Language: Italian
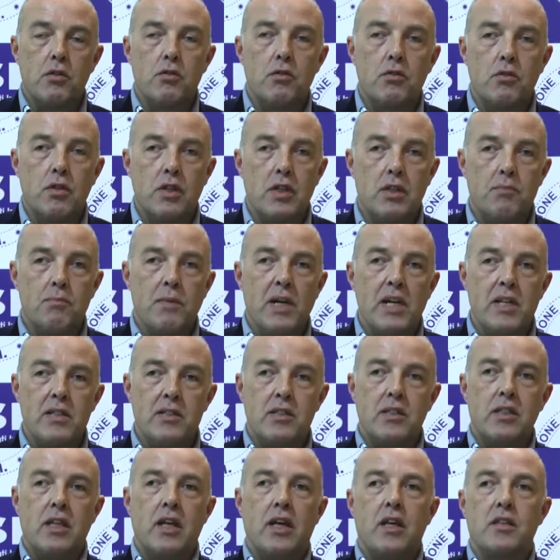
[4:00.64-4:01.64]
ancora
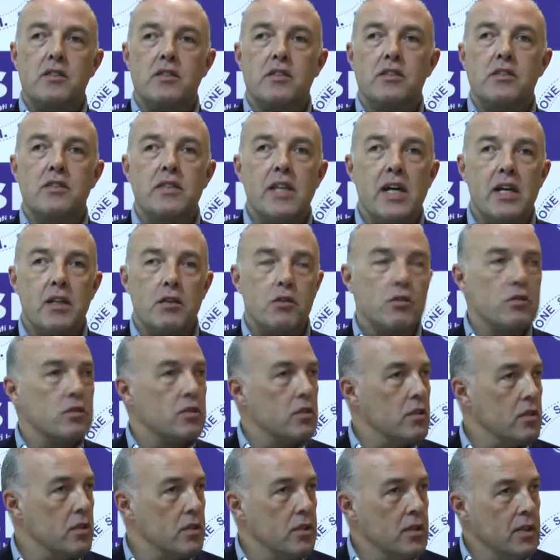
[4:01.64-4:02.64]
margini anche se snatus
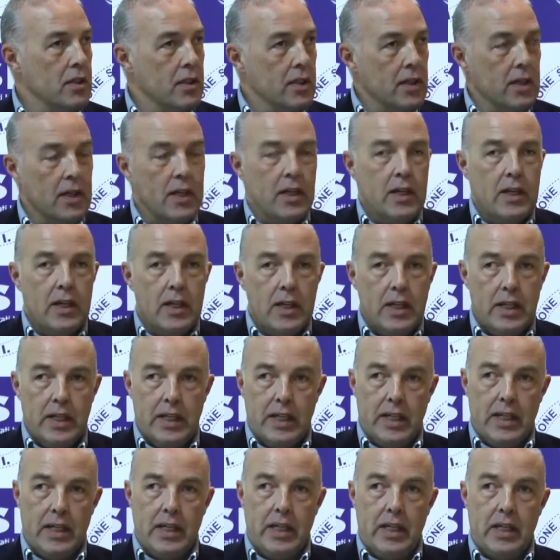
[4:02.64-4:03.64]

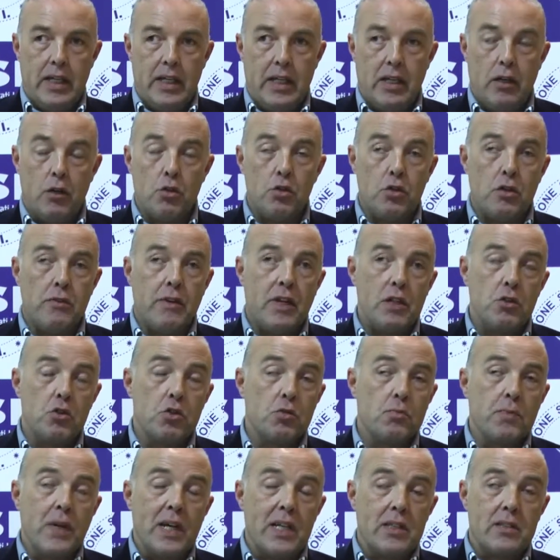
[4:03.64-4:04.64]
e ho trovato
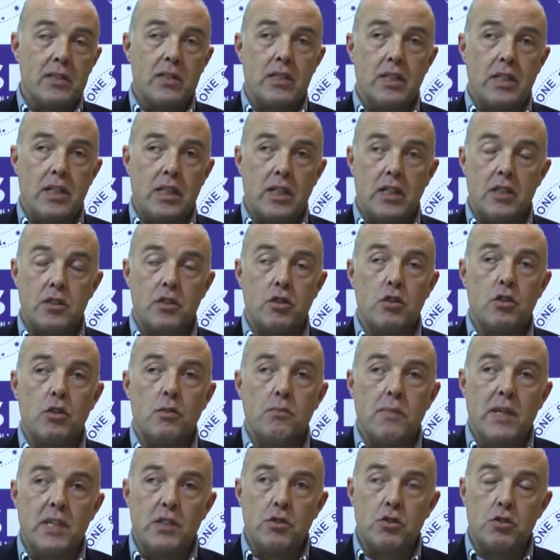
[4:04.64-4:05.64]
spazi che secondo
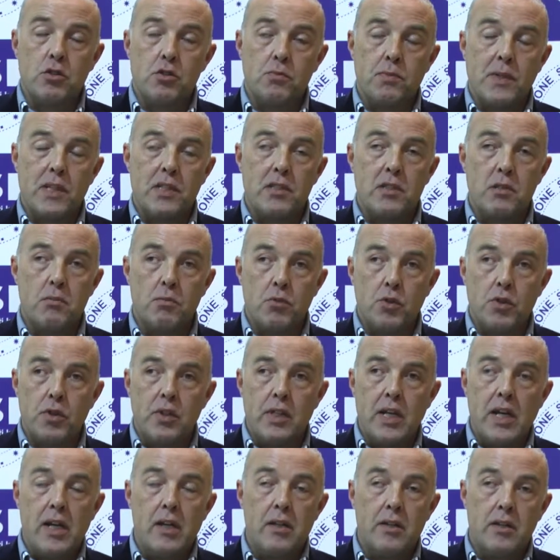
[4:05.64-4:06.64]
me sono spazi
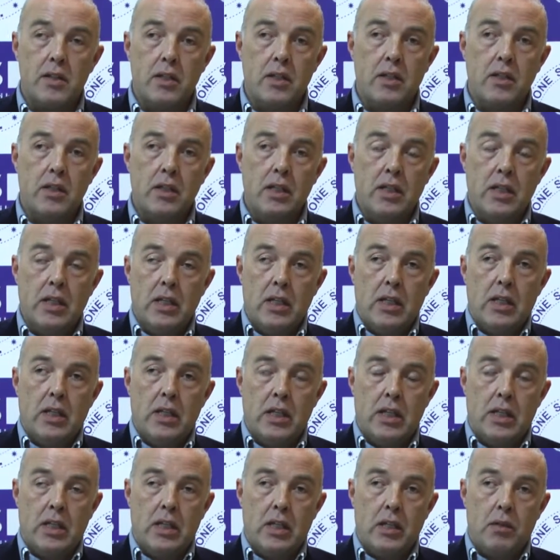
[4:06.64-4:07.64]
importanti
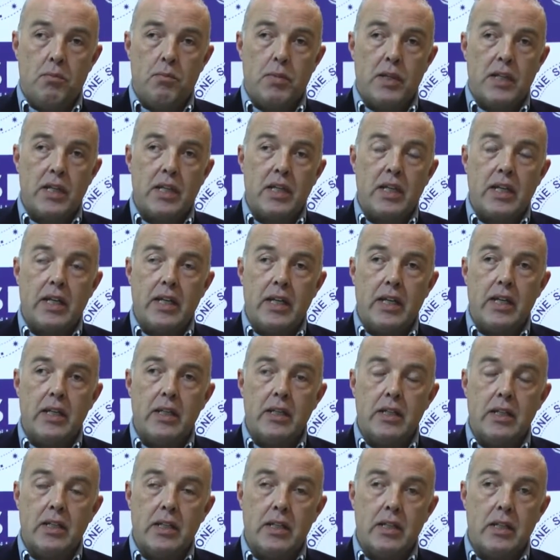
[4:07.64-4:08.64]
eh,
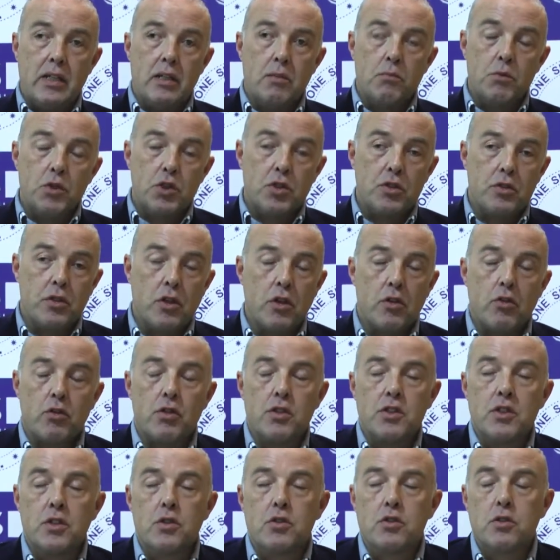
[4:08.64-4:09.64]
perché eh, mi sto
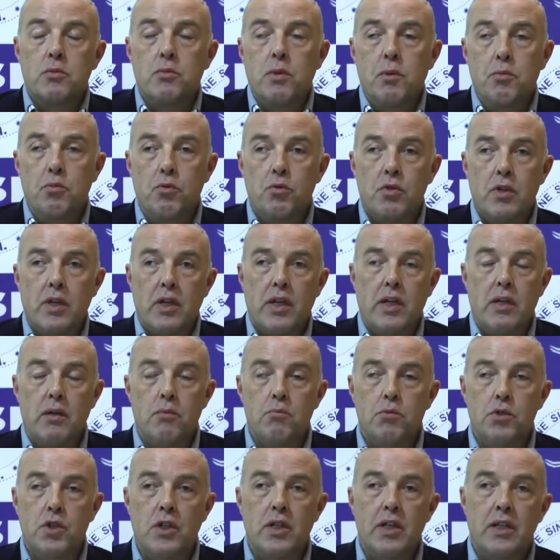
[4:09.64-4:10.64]
accorgendo sempre più che
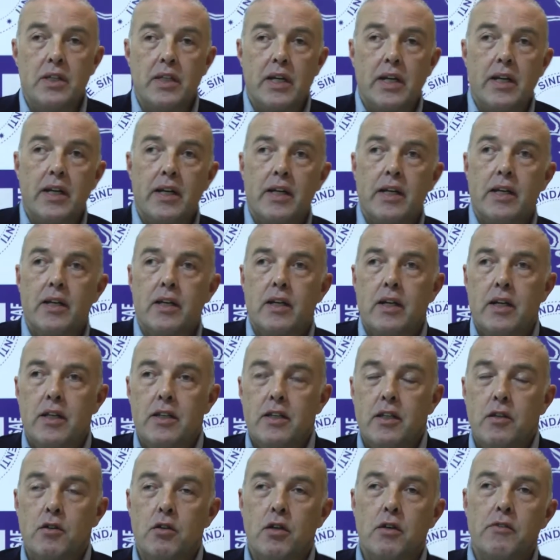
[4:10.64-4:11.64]
bisogna andare,
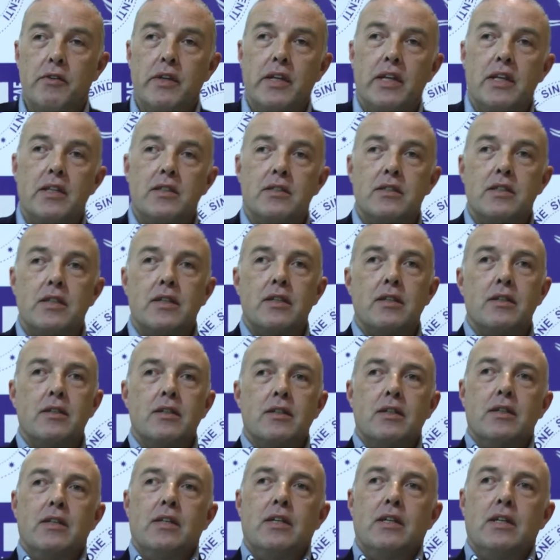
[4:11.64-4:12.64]
dicono a Venezia,
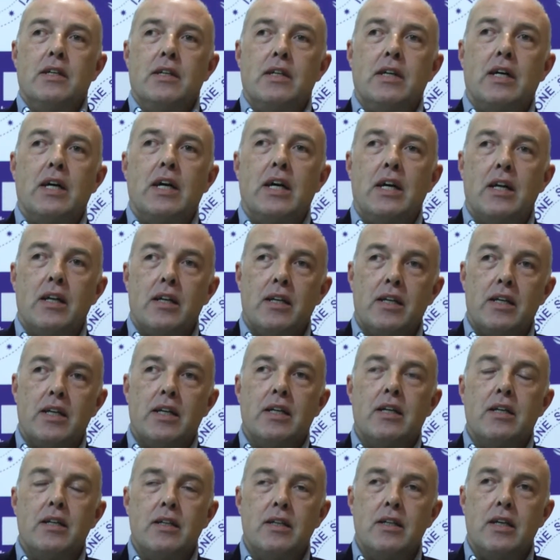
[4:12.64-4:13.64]

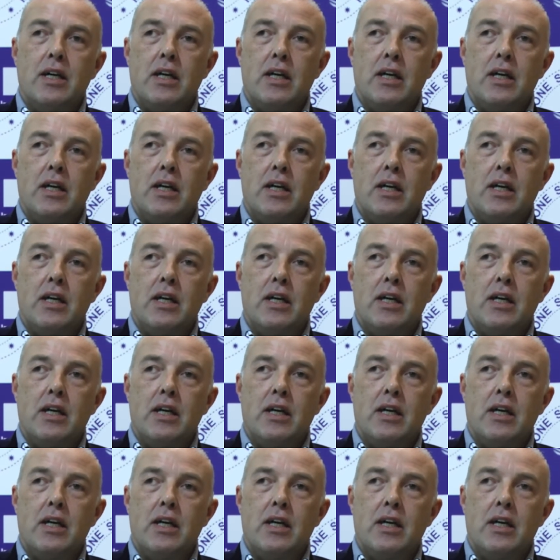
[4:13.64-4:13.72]
al,